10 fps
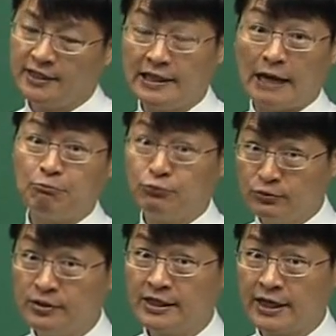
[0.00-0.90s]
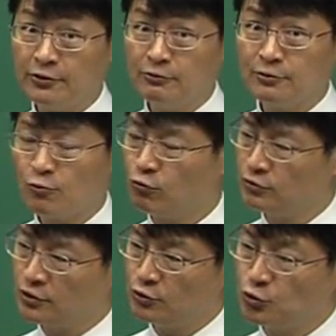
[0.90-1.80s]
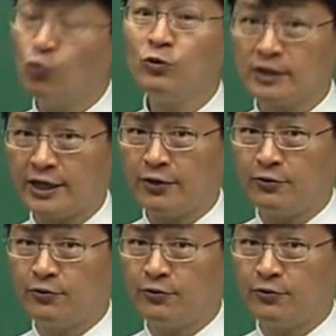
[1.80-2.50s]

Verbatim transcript: 나쁜 걸까요? 혹은 좋은 걸까요?